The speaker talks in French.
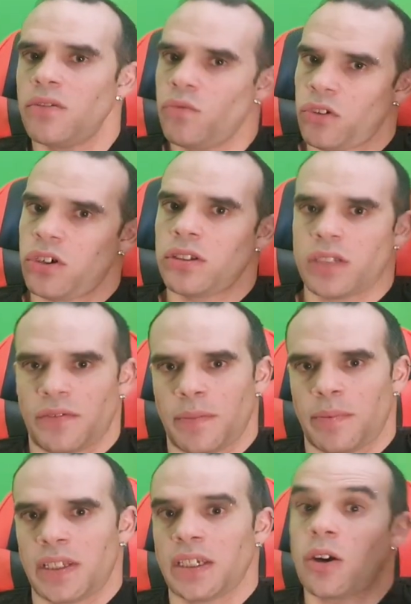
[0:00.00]
voilà, ça fait
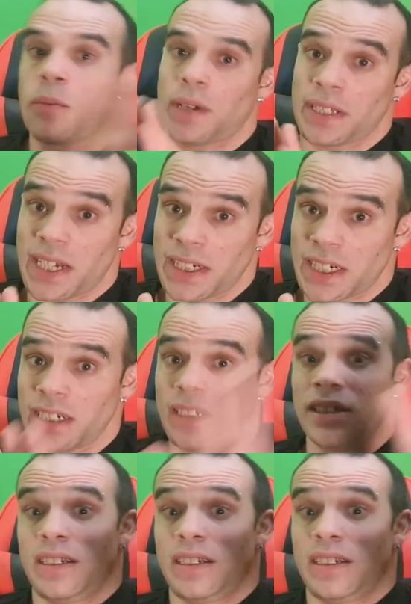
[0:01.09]
plaisir au passage, hein,